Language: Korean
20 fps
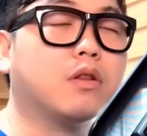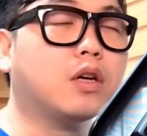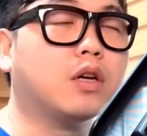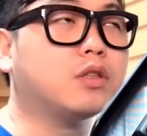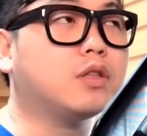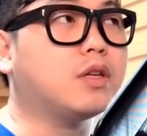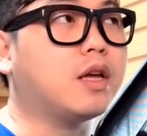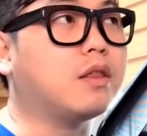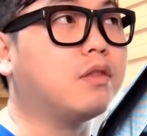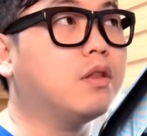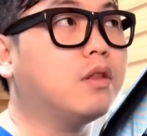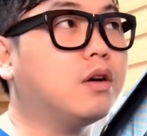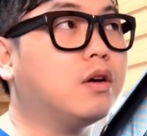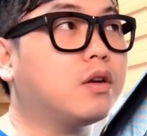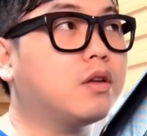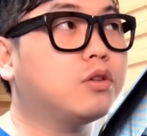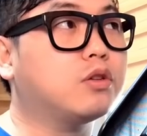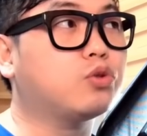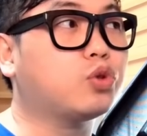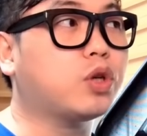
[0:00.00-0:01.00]
사실
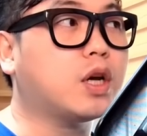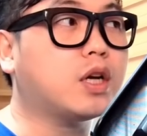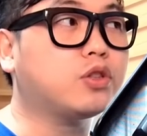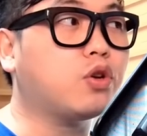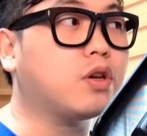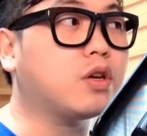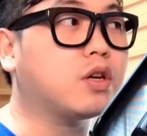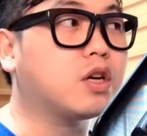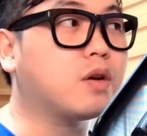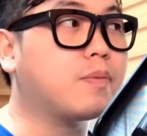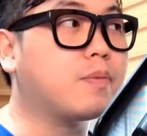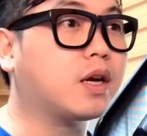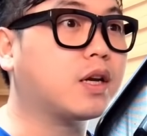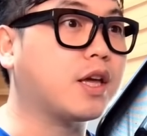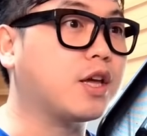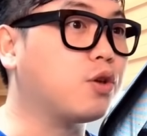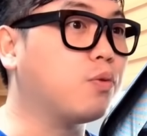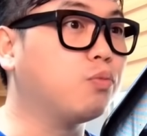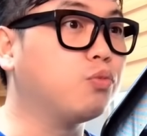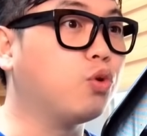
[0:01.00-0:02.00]
옛날에는 최저임금이란
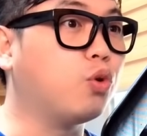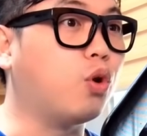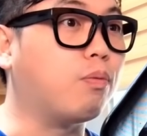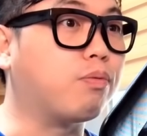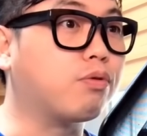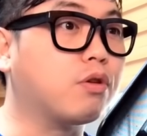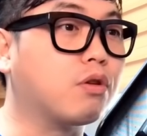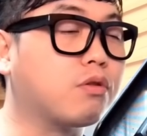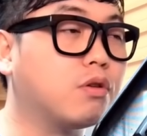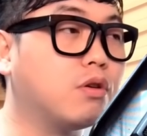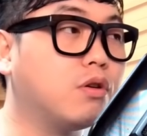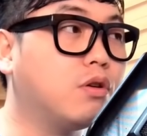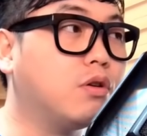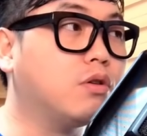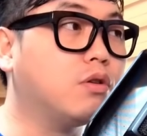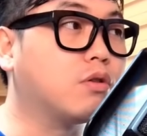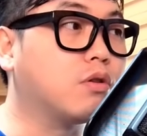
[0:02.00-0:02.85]
개념도 없었어요.